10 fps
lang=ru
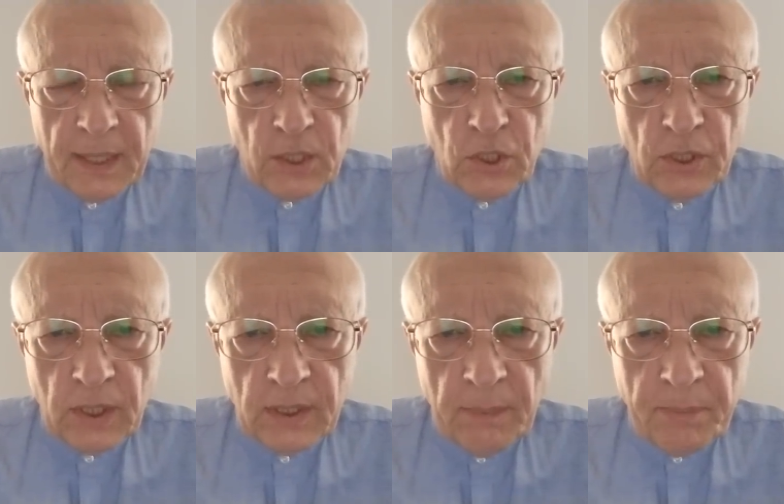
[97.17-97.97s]

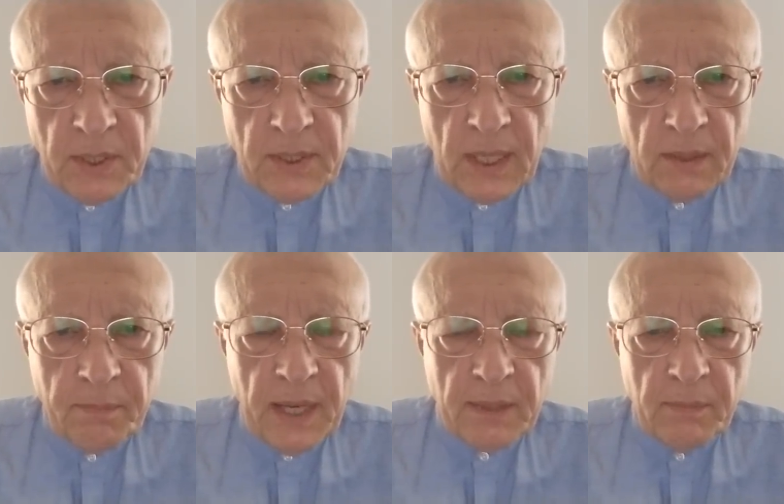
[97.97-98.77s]
рассчитан на
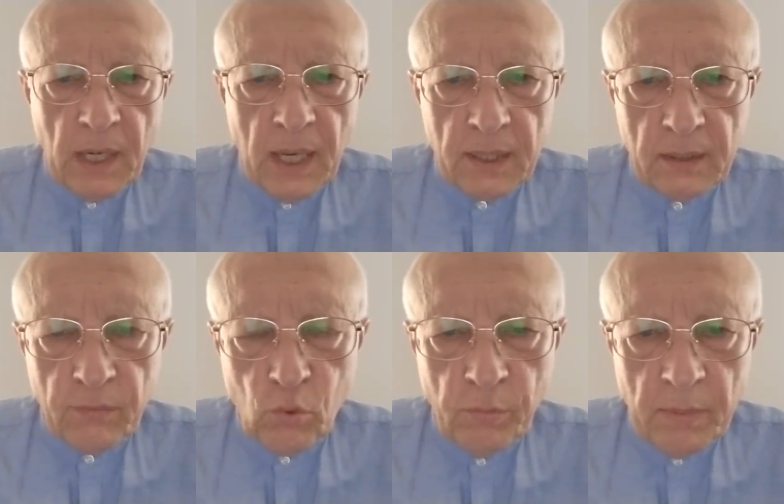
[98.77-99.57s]
55
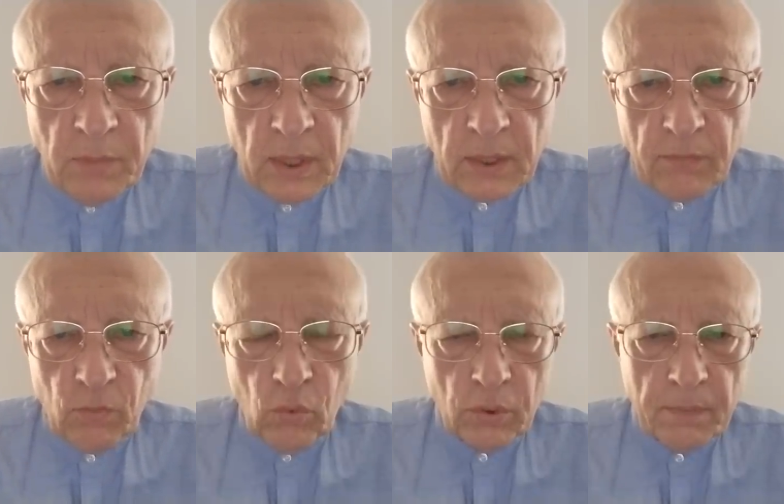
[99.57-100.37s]
миллиардов кубометров
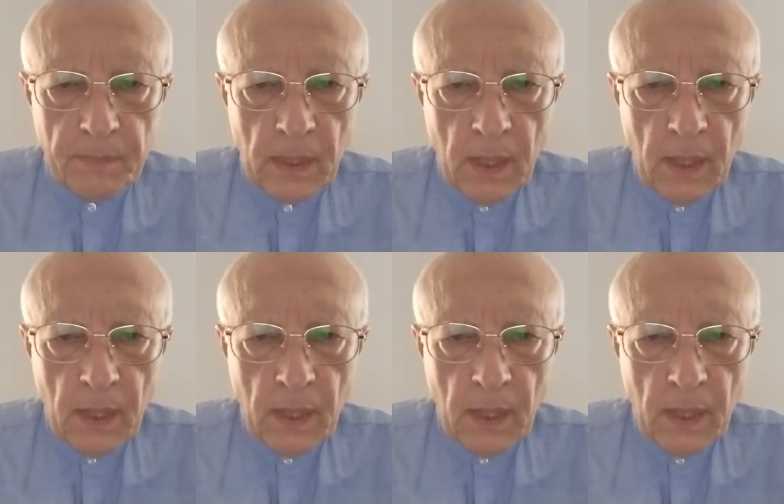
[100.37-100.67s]
в год.